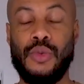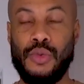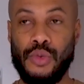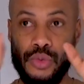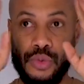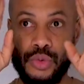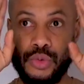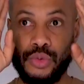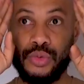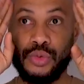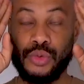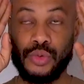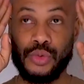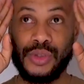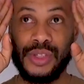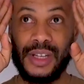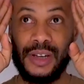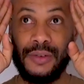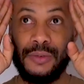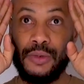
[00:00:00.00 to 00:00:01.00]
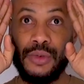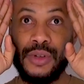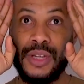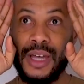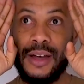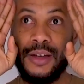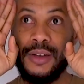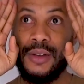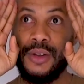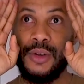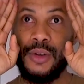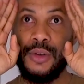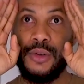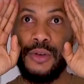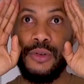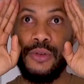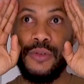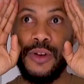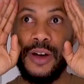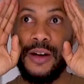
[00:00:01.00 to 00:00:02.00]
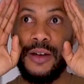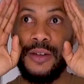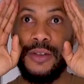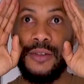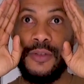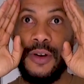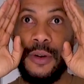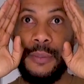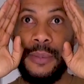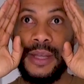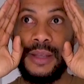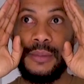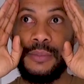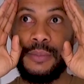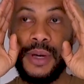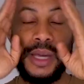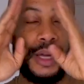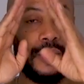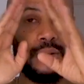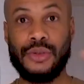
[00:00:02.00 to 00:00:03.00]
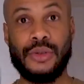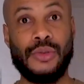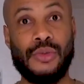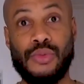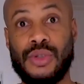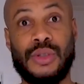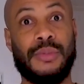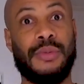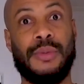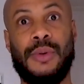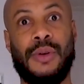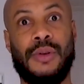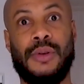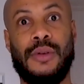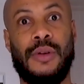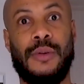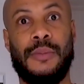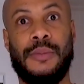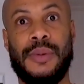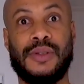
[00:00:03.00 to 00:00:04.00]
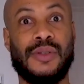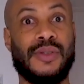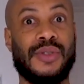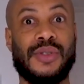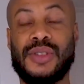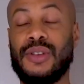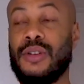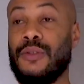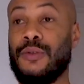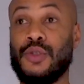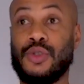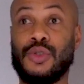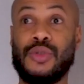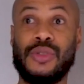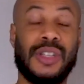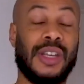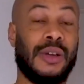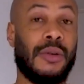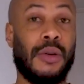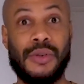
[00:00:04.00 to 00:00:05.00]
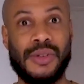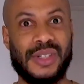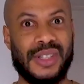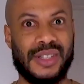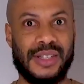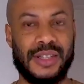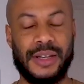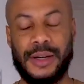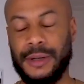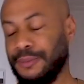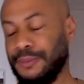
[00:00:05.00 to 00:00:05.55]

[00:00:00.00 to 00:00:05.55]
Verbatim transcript: ou ton, ton cerveau ne va pas être prêt à l'entendre tout simplement parce que ce sera en fonction de tes croyances, etc.